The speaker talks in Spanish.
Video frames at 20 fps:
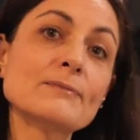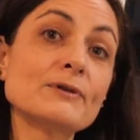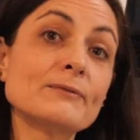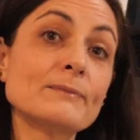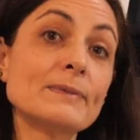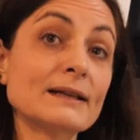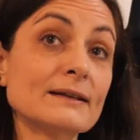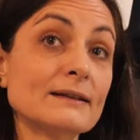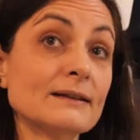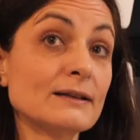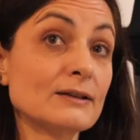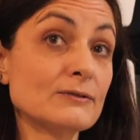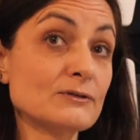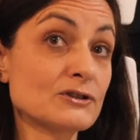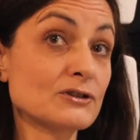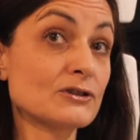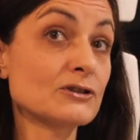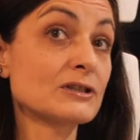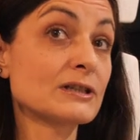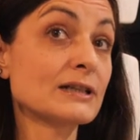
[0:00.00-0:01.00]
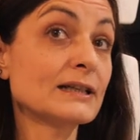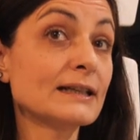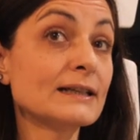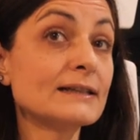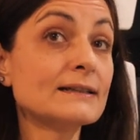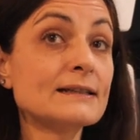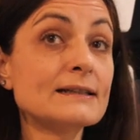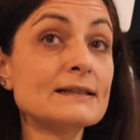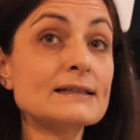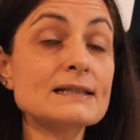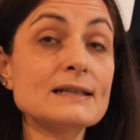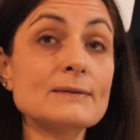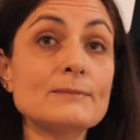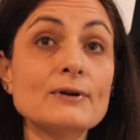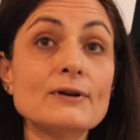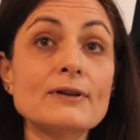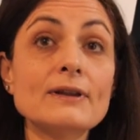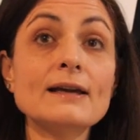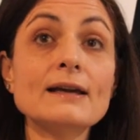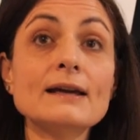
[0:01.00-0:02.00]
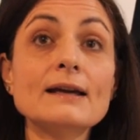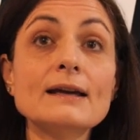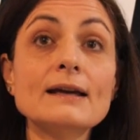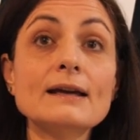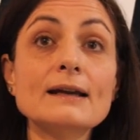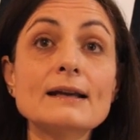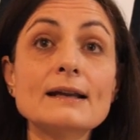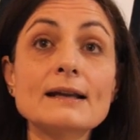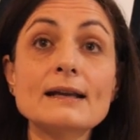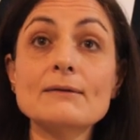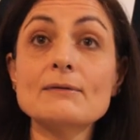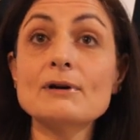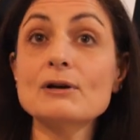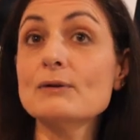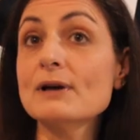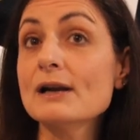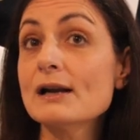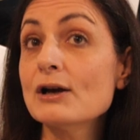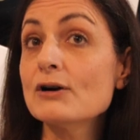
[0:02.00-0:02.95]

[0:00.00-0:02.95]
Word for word: por parte de nuestros clientes de poder evaluar